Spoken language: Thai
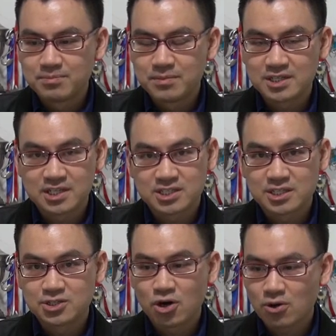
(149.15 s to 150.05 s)
เมื่อตัดนี
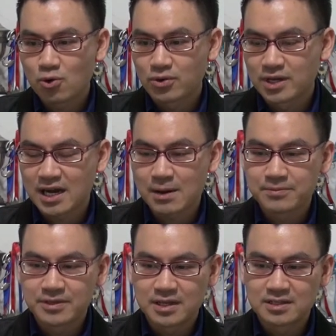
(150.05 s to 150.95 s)
ย่อลงนะครับ
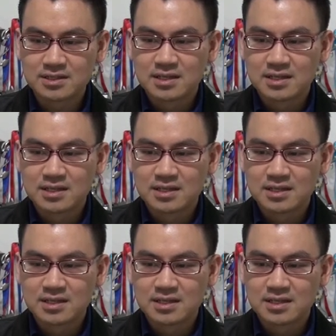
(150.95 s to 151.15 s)
เน้น